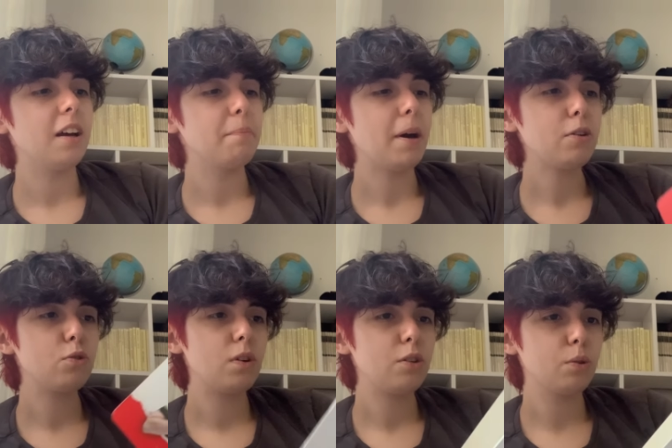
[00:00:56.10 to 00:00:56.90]
Ben
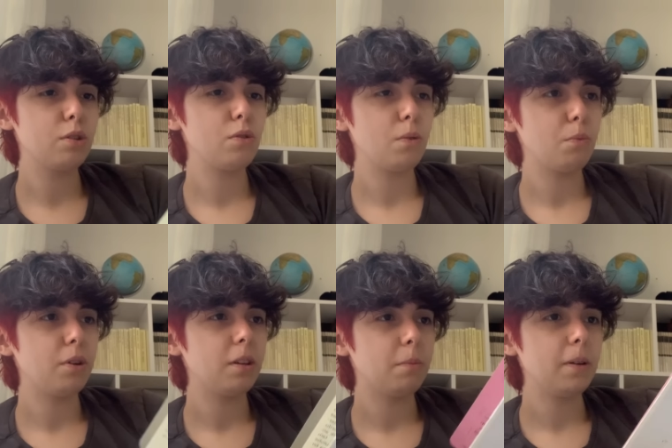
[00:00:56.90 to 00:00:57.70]
küçükken çok izliyordum bu
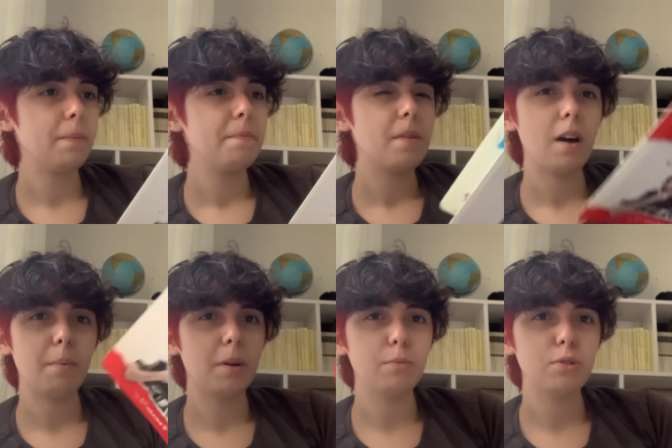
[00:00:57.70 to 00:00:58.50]
adamı
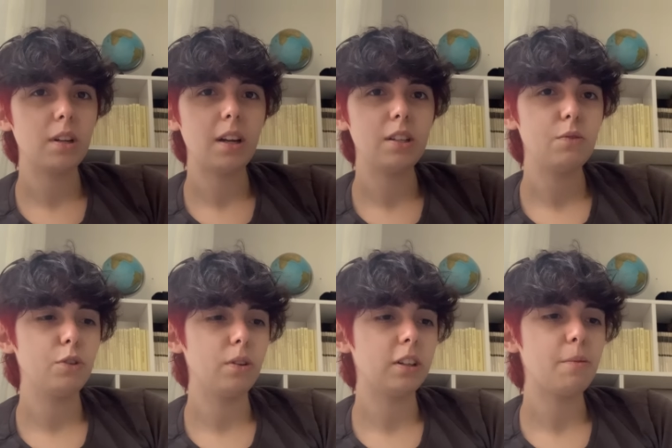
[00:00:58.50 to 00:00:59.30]
ama bu sıralar hiç
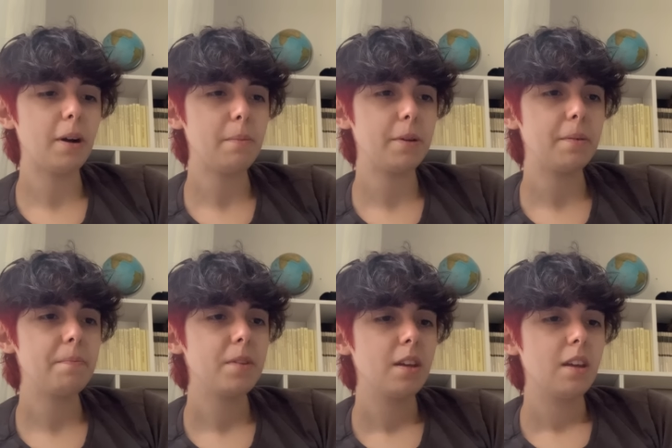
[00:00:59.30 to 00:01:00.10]
videolarına bakmadım.
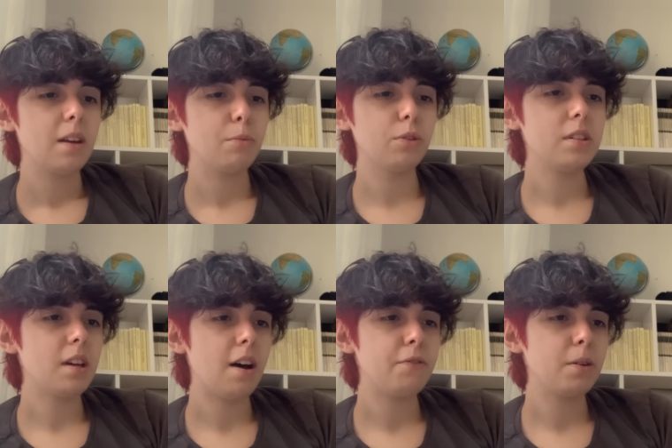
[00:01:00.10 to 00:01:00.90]
Bunu
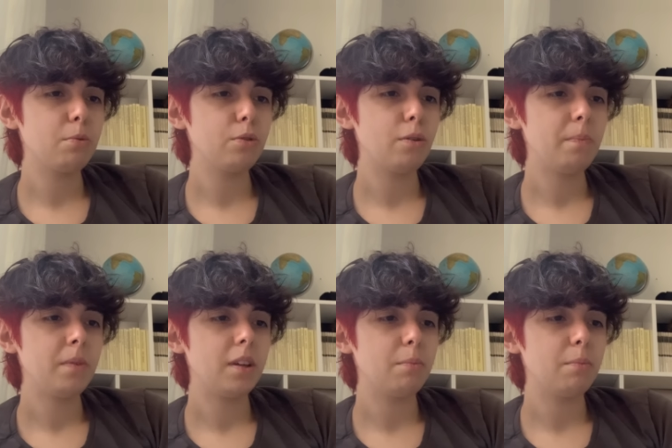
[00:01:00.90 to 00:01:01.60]
da hafta buldum.